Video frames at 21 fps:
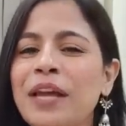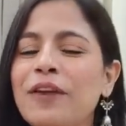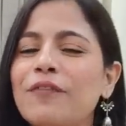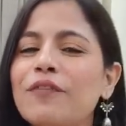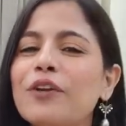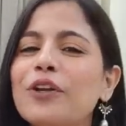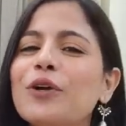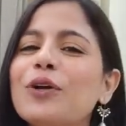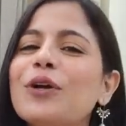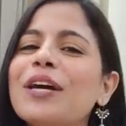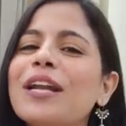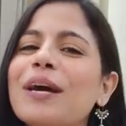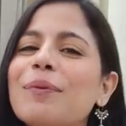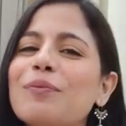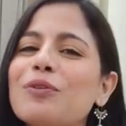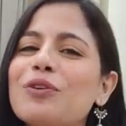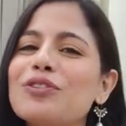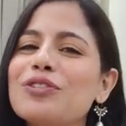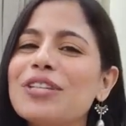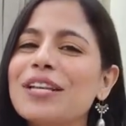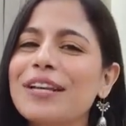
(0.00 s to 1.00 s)
वीडियो अगर आपको
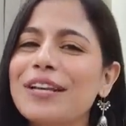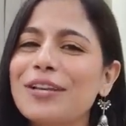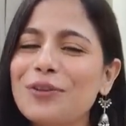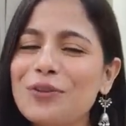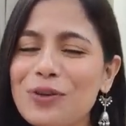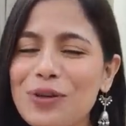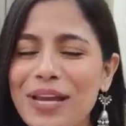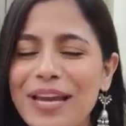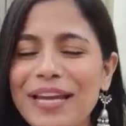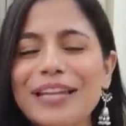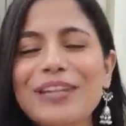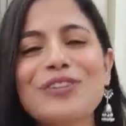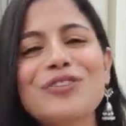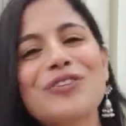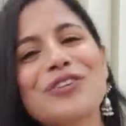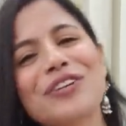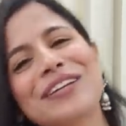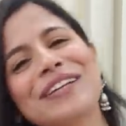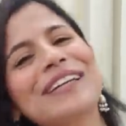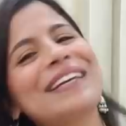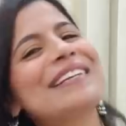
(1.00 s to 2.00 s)
अच्छी लगे तो लाइक
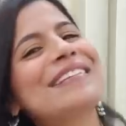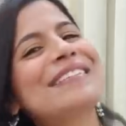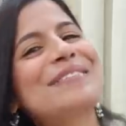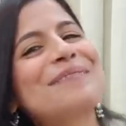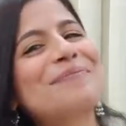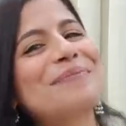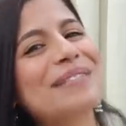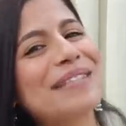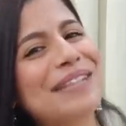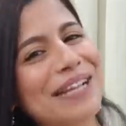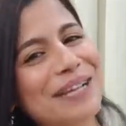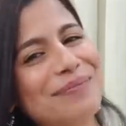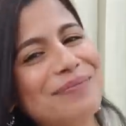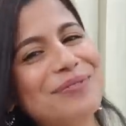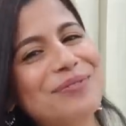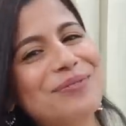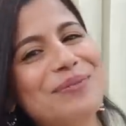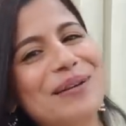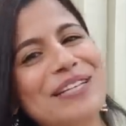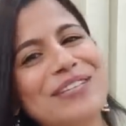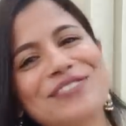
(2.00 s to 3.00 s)
शेयर एंड सब्सक्राइब
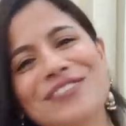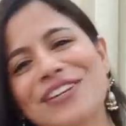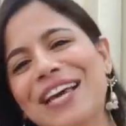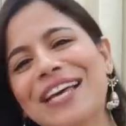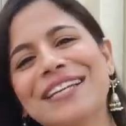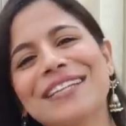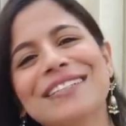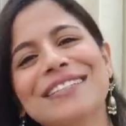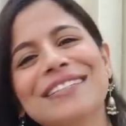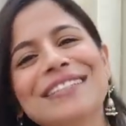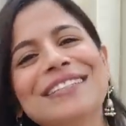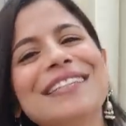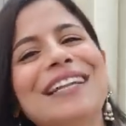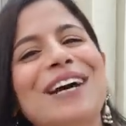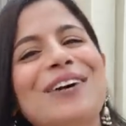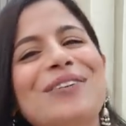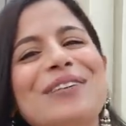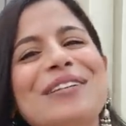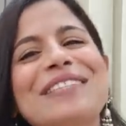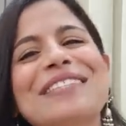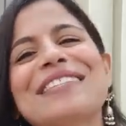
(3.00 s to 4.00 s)
टू माई चैनल
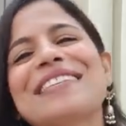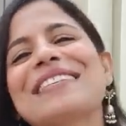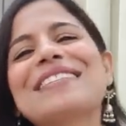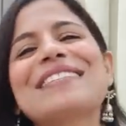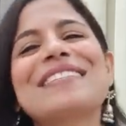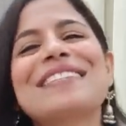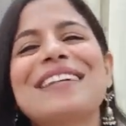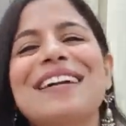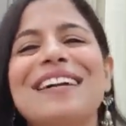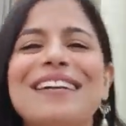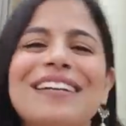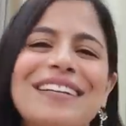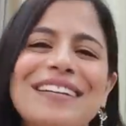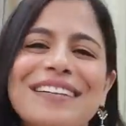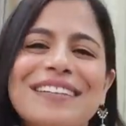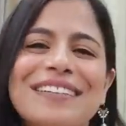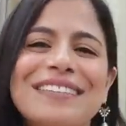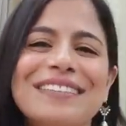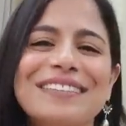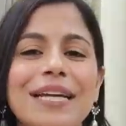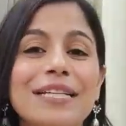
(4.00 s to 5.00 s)
नाउ लेट्स गेट स्टार्टेड
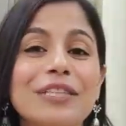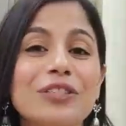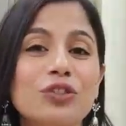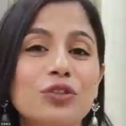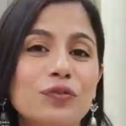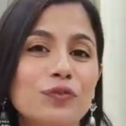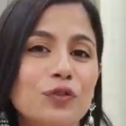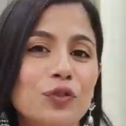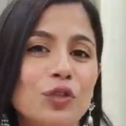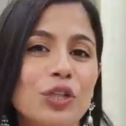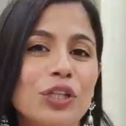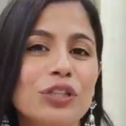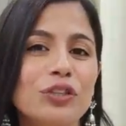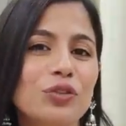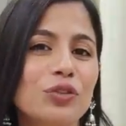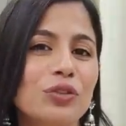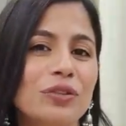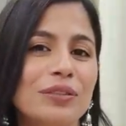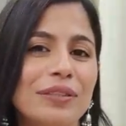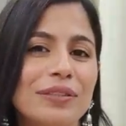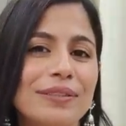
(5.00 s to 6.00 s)
गाइज जो वूलन
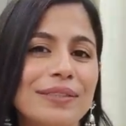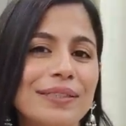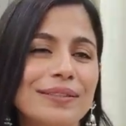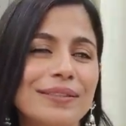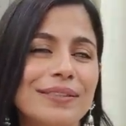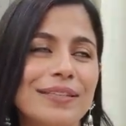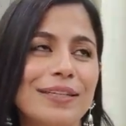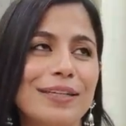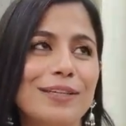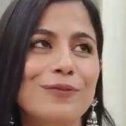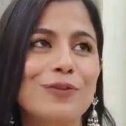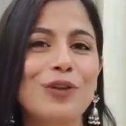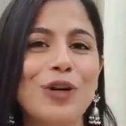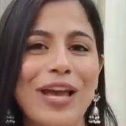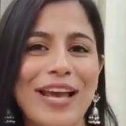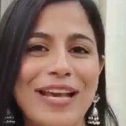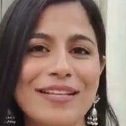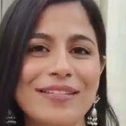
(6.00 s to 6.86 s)
कुर्ता सेट्स हैं ना वो